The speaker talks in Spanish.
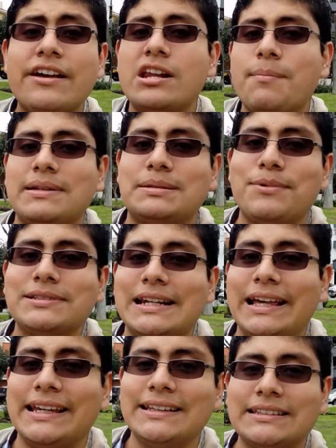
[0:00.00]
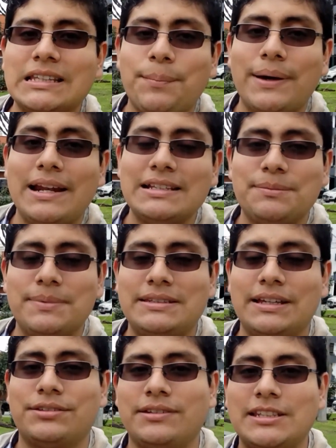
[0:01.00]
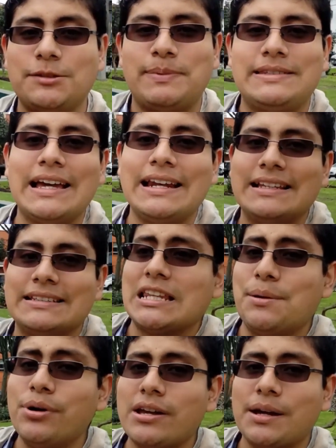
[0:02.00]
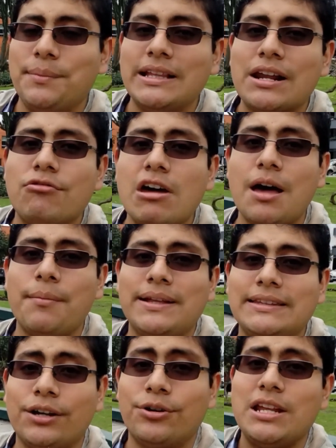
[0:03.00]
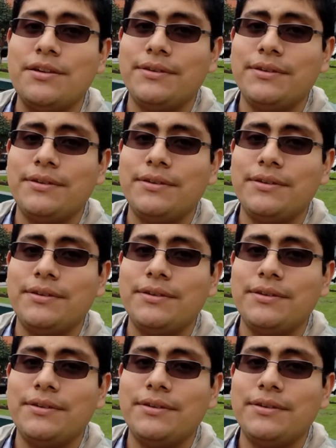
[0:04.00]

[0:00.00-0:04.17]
Y ahora pasamos a la quinta etapa de las investigaciones especiales. Tenemos que caminar nuevamente con